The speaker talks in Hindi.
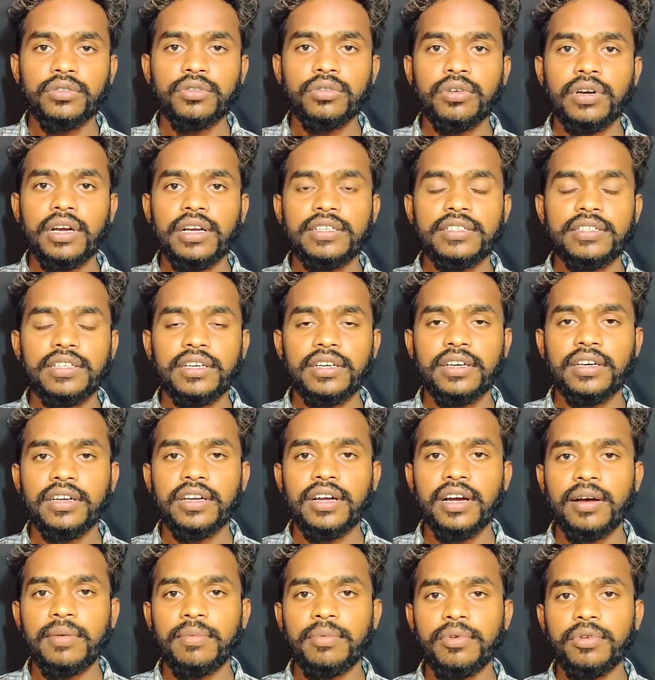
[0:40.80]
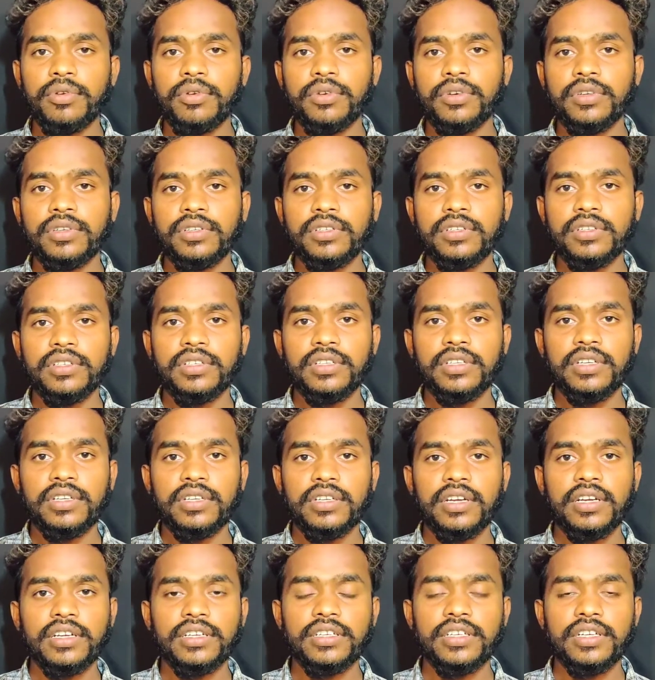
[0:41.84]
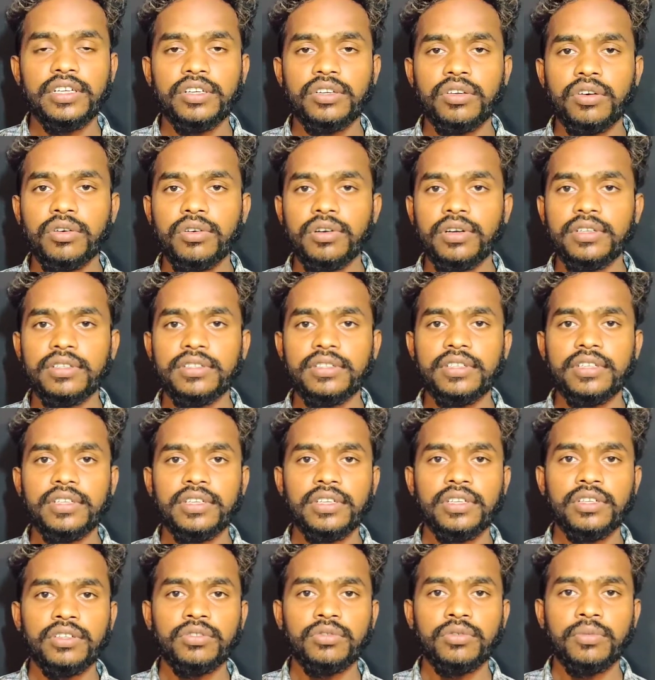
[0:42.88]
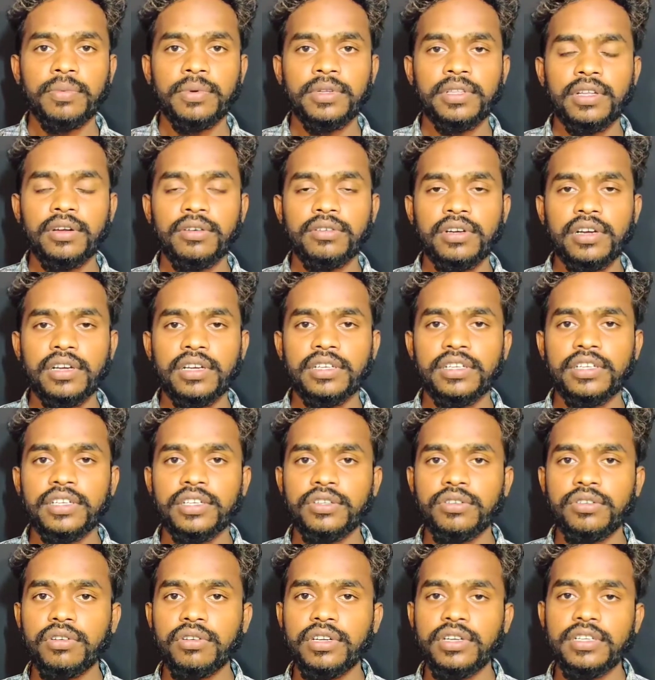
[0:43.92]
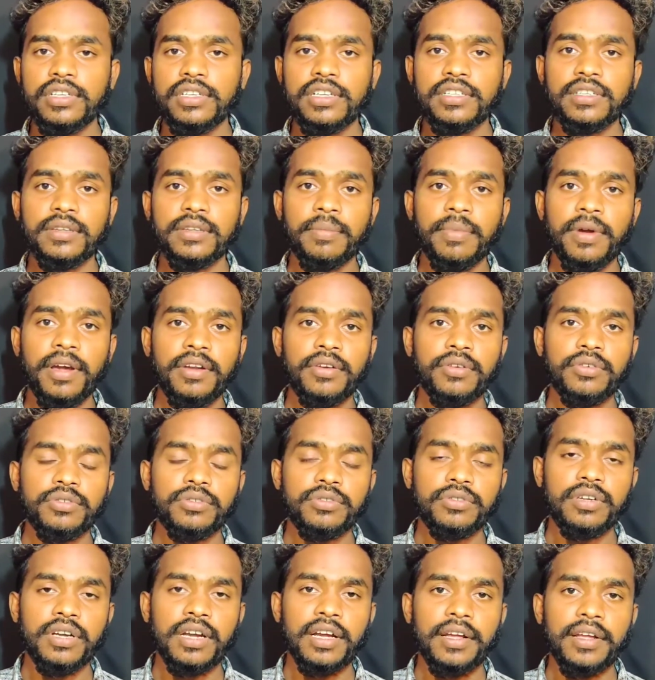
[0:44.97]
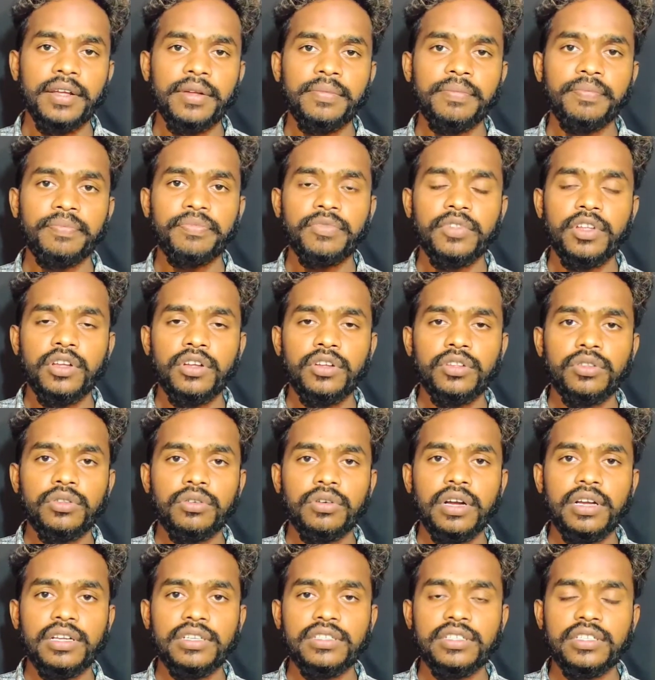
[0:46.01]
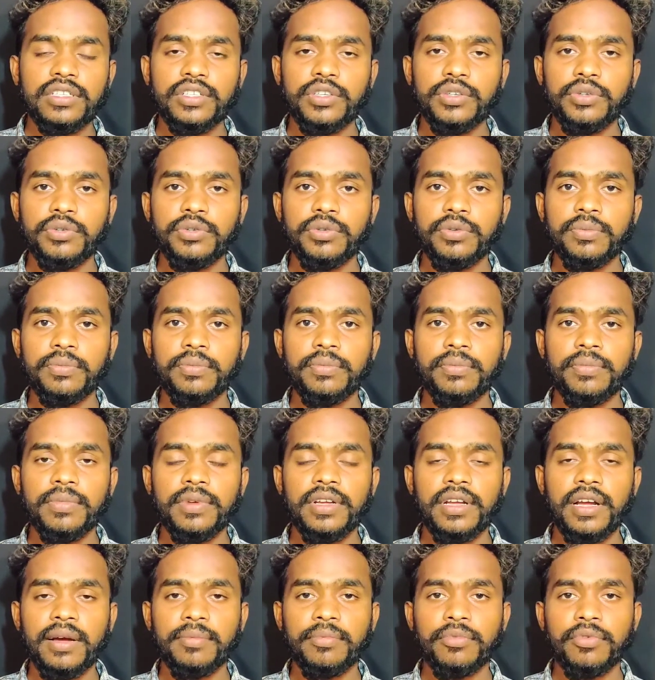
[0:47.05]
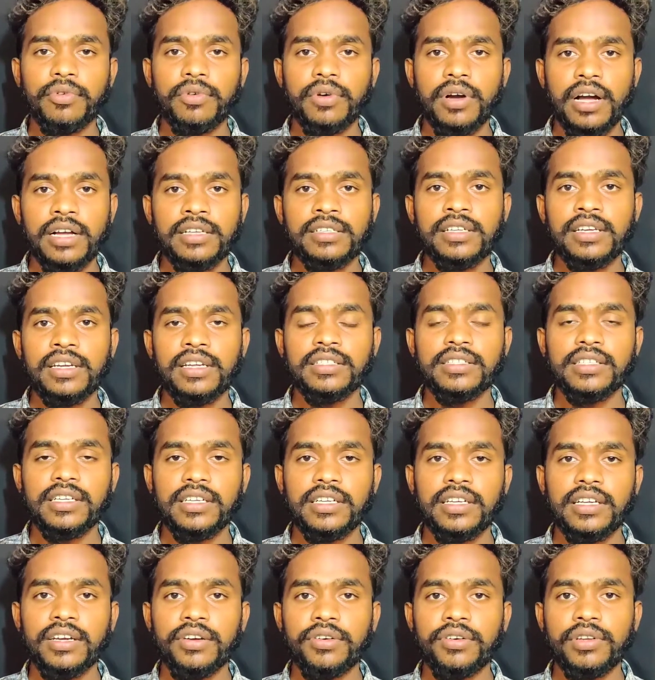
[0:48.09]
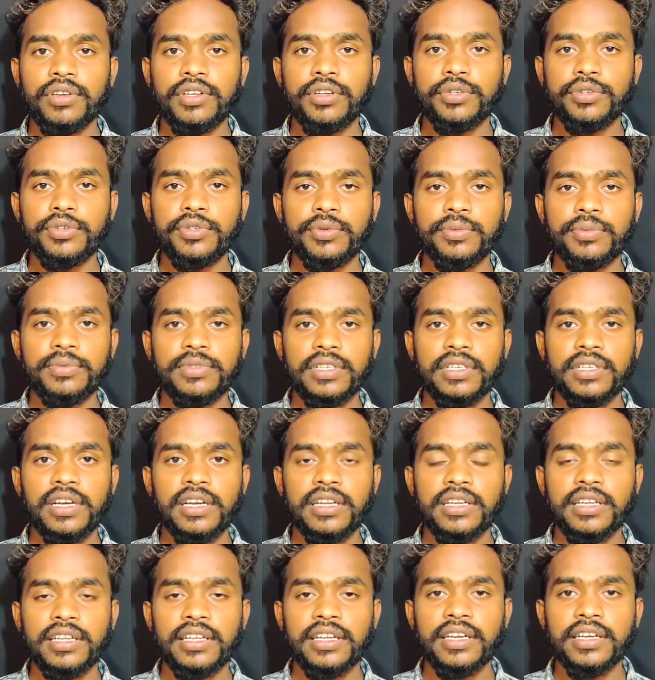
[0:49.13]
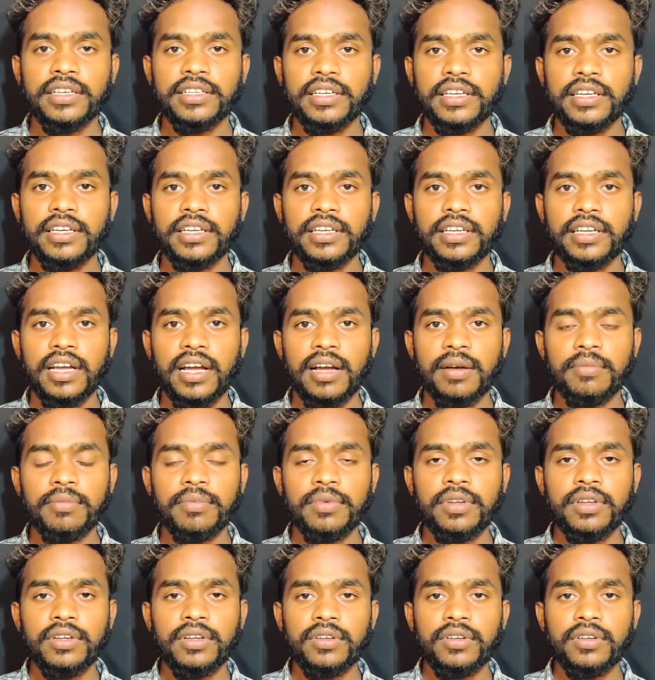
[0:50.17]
तो गाइस अगर आप लोग एक टिकटॉकर थे तो पता होगा कि टिकटॉक इंडिया से बैन हो चुका है तो गाइस यूट्यूब में आपको आ जाना चाहिए और यूट्यूब चैनल क्रिएट करके आप